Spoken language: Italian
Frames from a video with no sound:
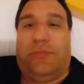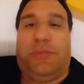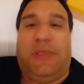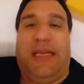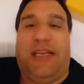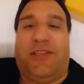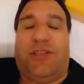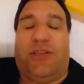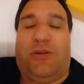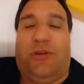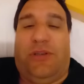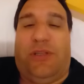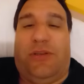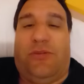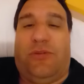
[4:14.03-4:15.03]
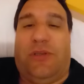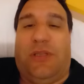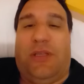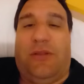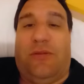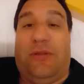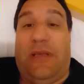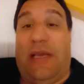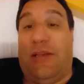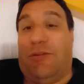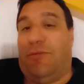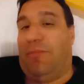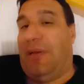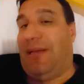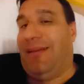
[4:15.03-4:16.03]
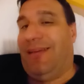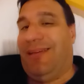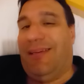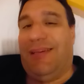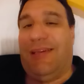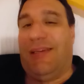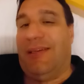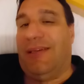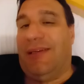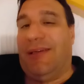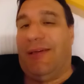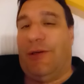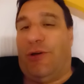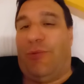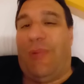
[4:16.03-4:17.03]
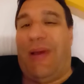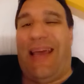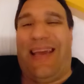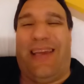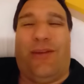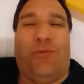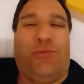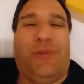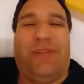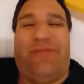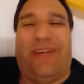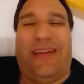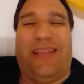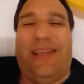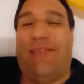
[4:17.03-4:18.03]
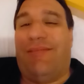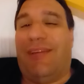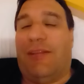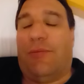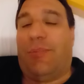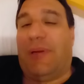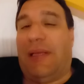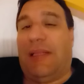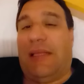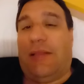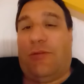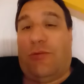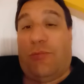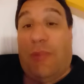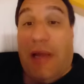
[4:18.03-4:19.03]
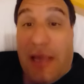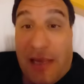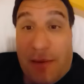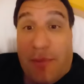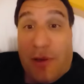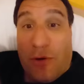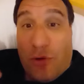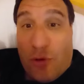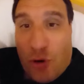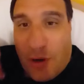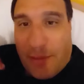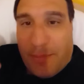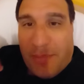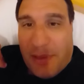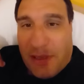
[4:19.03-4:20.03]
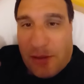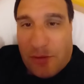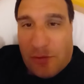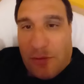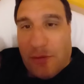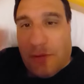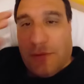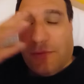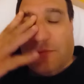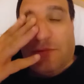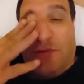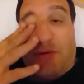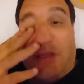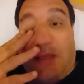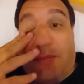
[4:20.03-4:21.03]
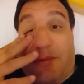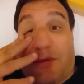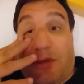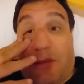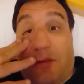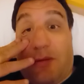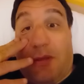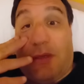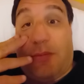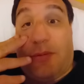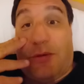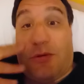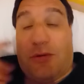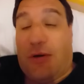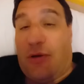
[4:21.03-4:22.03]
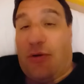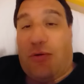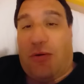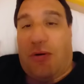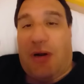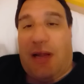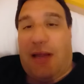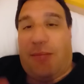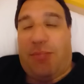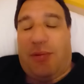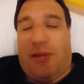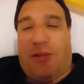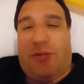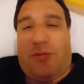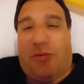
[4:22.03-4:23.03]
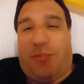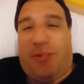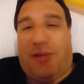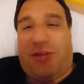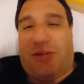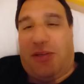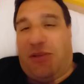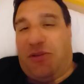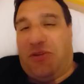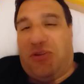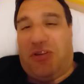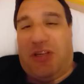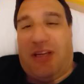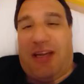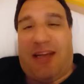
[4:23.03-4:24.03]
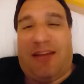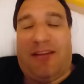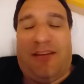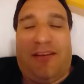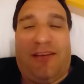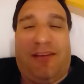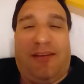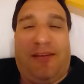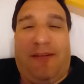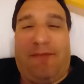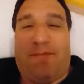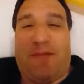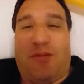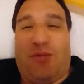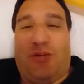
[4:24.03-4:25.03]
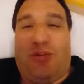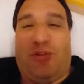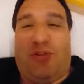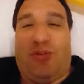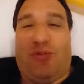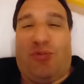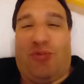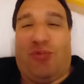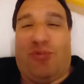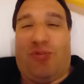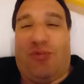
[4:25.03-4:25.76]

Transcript: casino che sta succedendo adesso, ma ormai è anche inutile fare dei video perché tanto ormai almeno io ho capito, il 90% delle persone ancora non ha capito, pensa che ci sia questo,